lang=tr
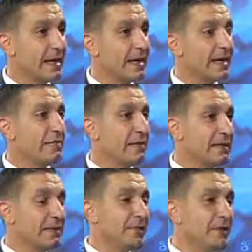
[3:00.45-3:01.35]
e,
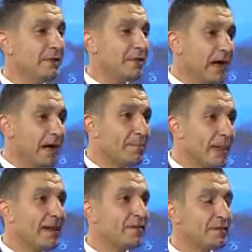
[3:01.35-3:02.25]
Fed'in bir siyah
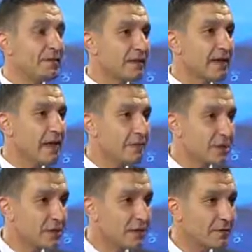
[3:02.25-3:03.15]
beyaz riski alma
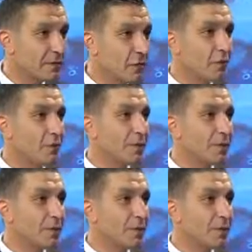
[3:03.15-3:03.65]
şansı yok.